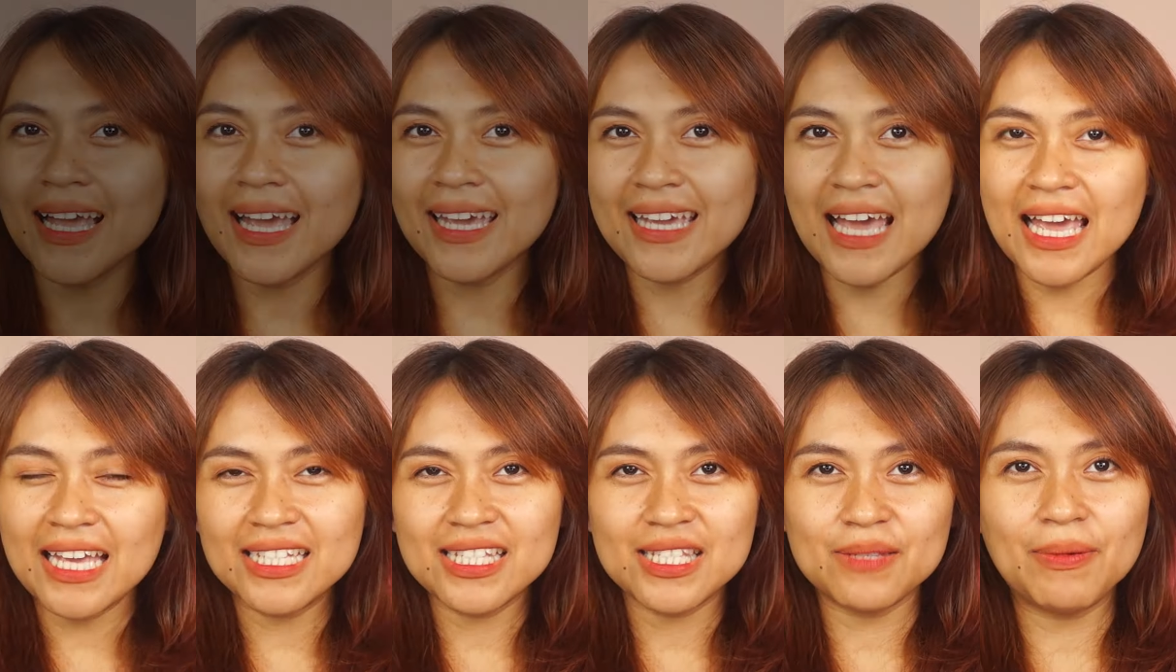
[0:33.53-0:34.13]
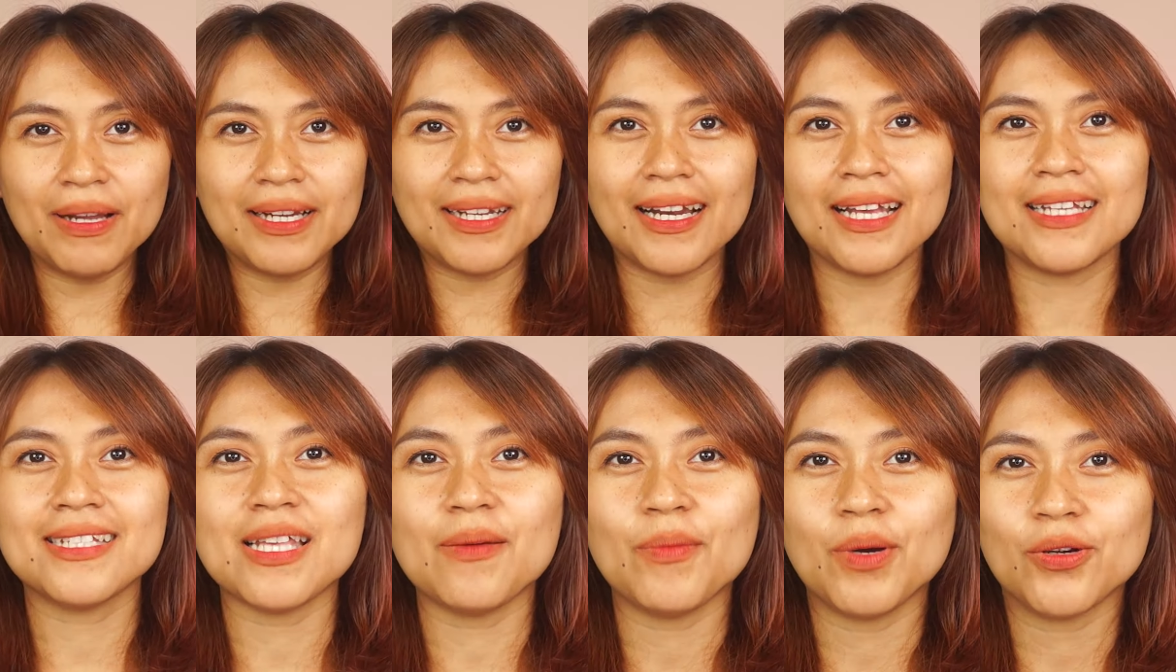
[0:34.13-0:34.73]
Hai guys, balik
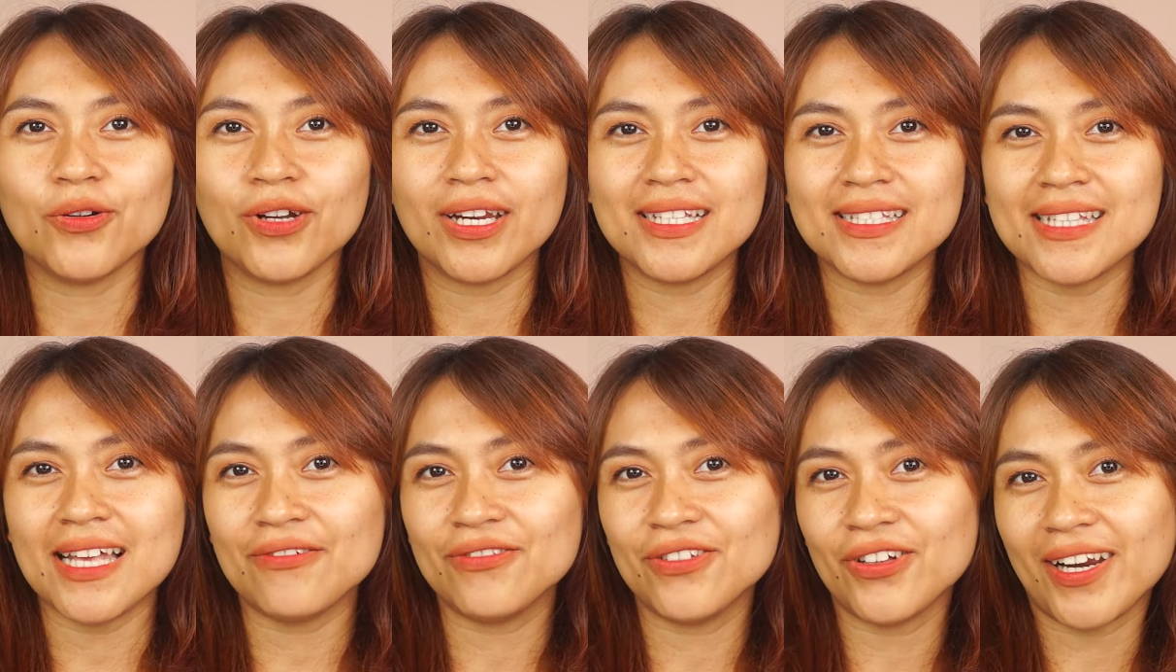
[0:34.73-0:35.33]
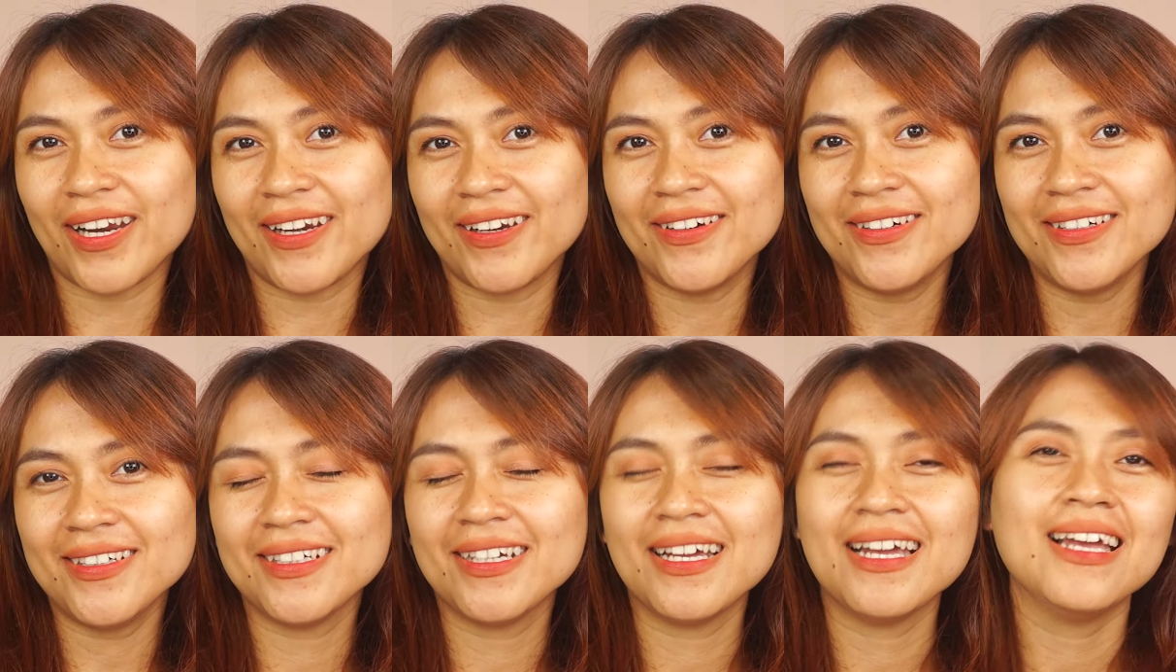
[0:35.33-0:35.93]
lagi sama gue Risa Florendo
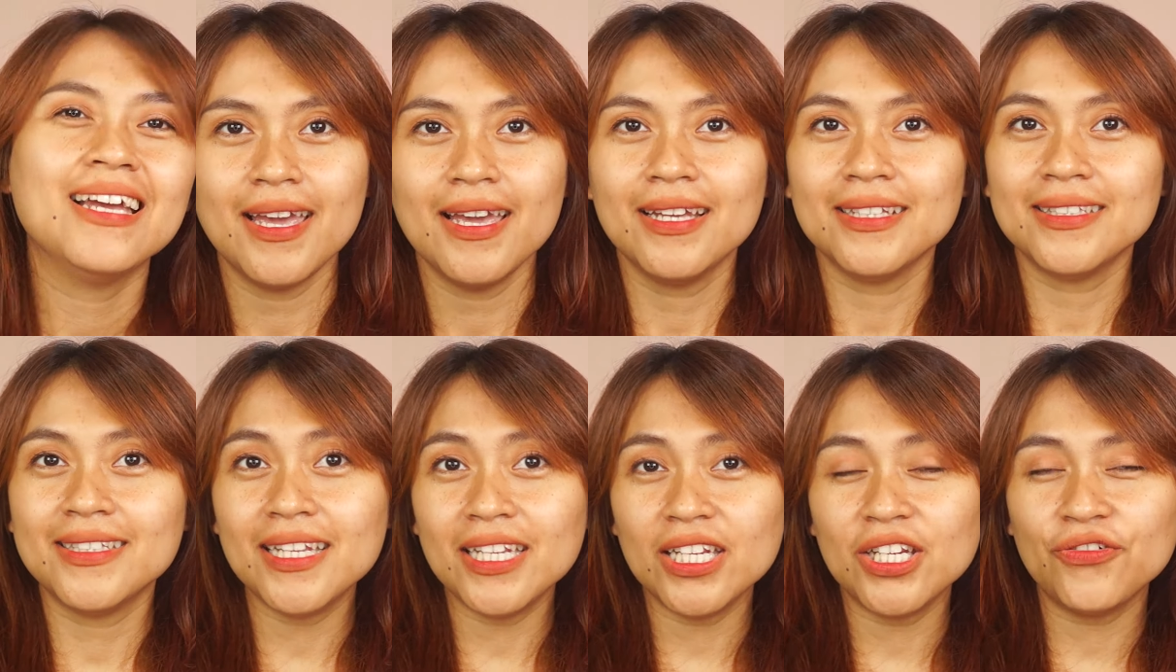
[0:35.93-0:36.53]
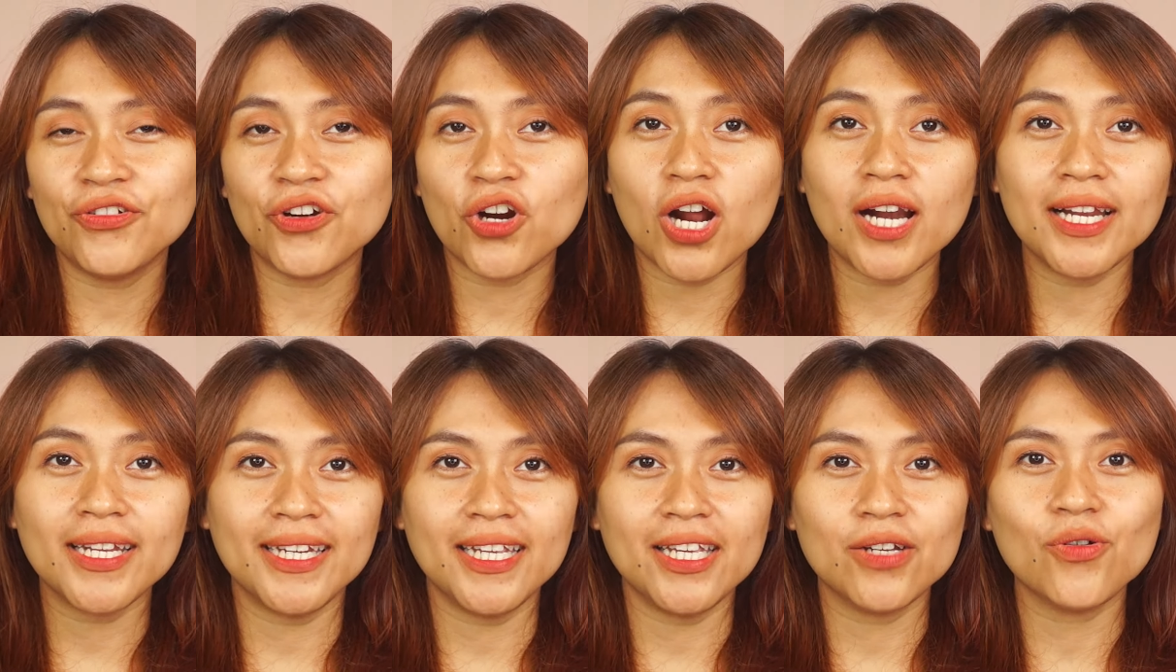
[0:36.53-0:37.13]
jadi di video
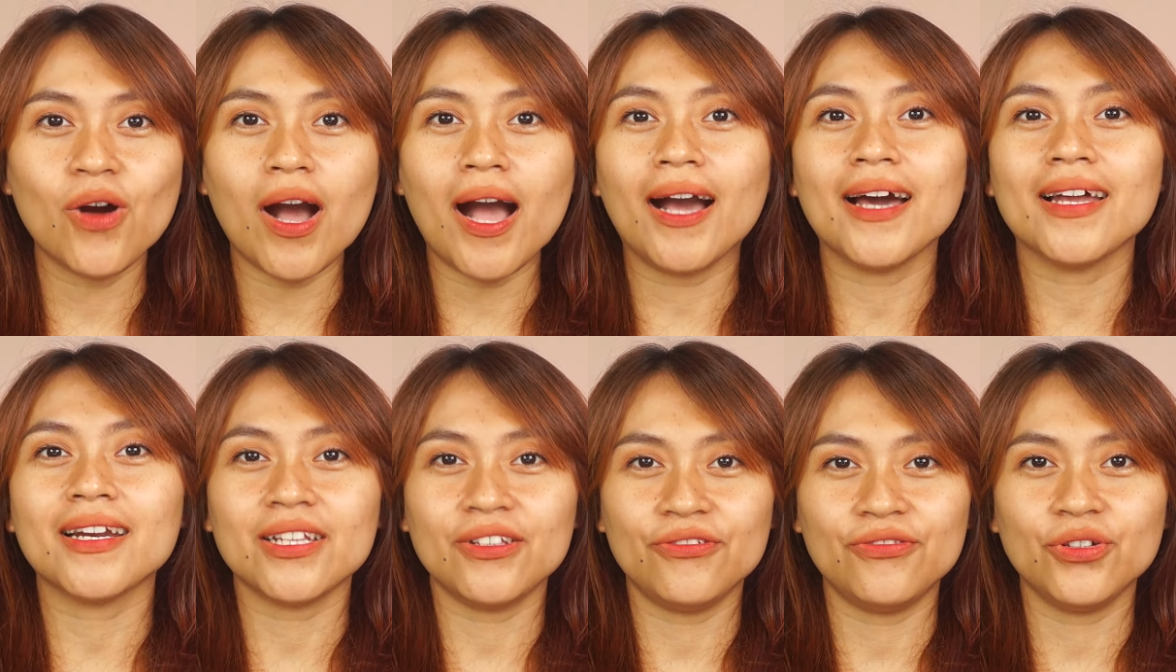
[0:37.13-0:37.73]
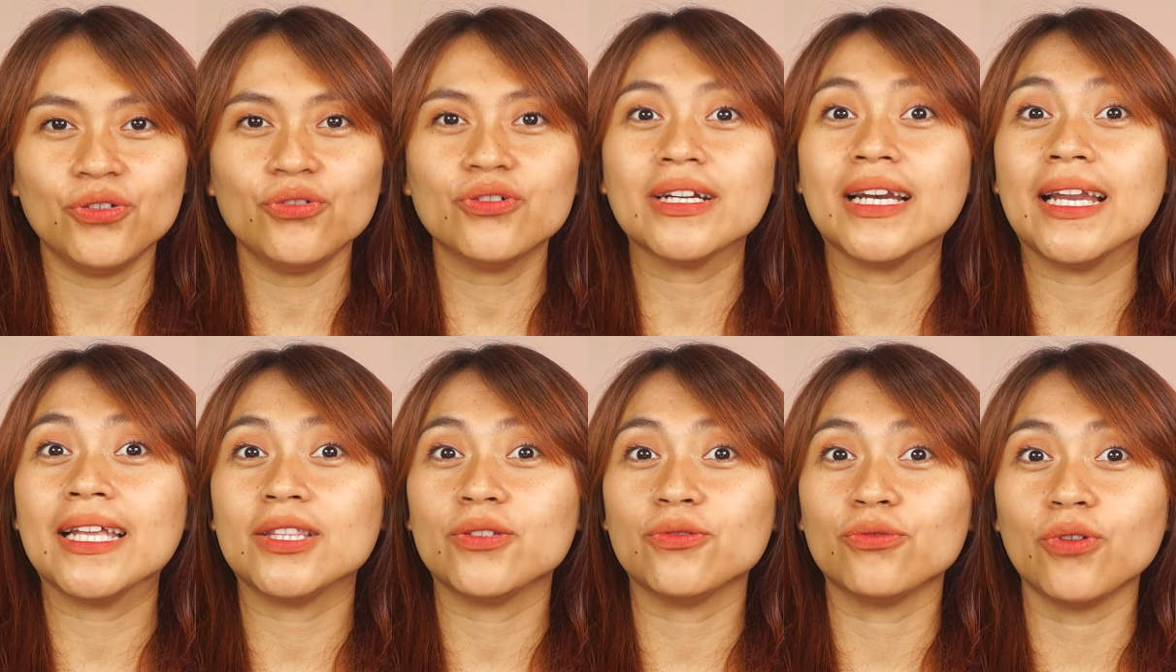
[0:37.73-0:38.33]
kali ini gue akan review
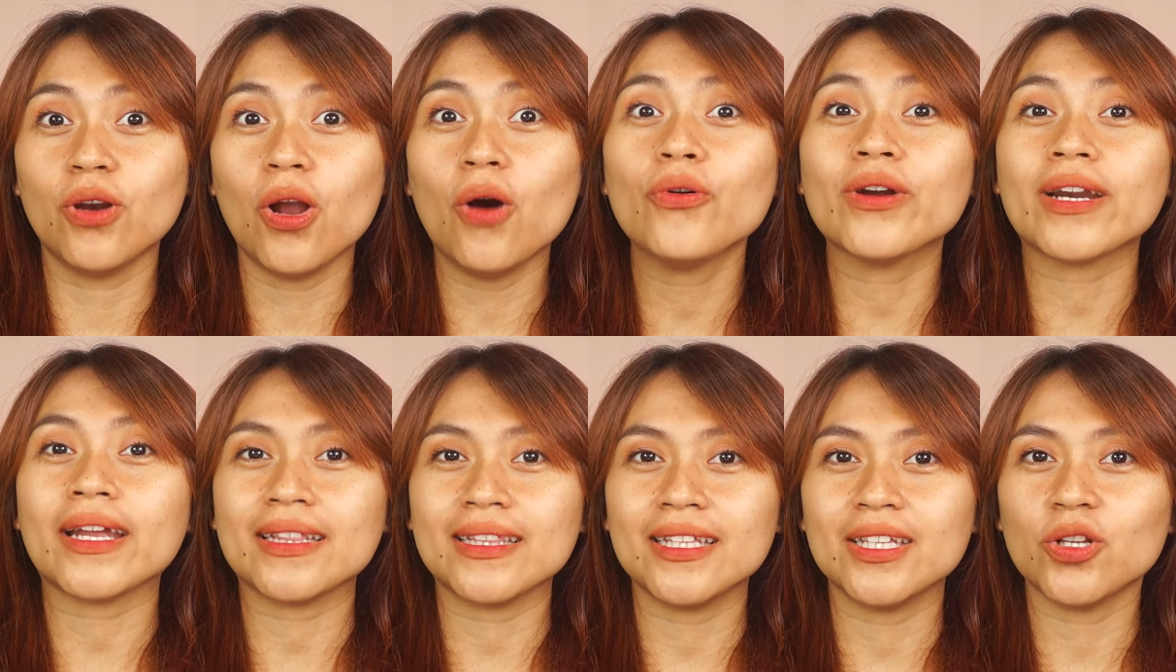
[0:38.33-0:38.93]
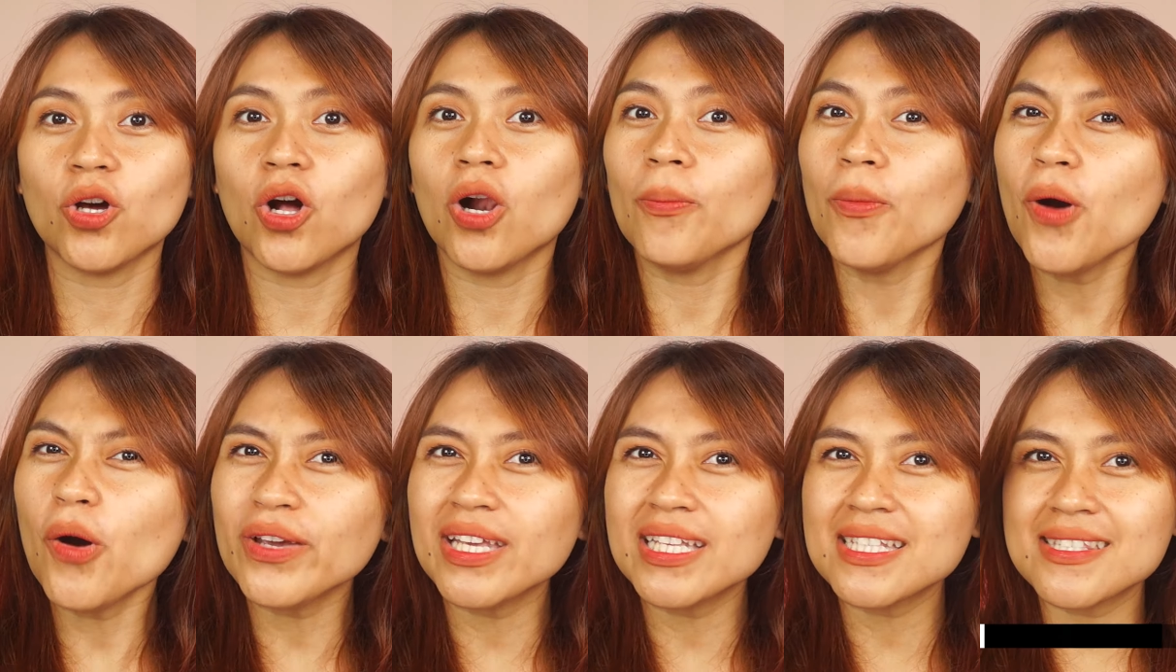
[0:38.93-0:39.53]
Glade to Glow Retinol
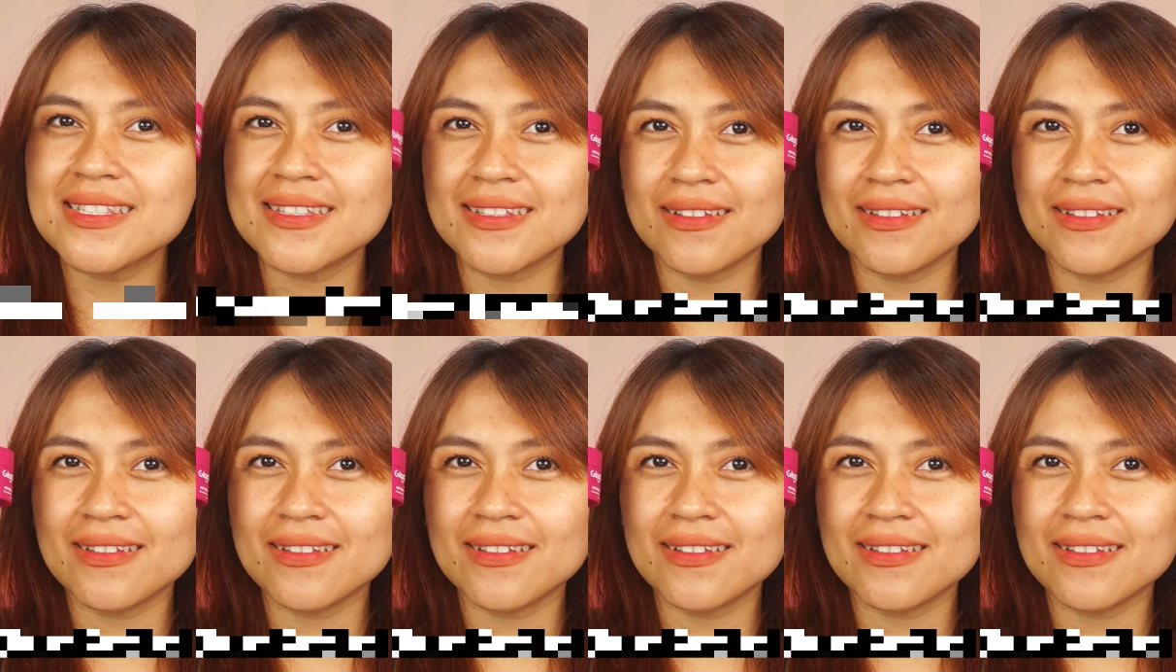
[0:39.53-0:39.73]
Moist.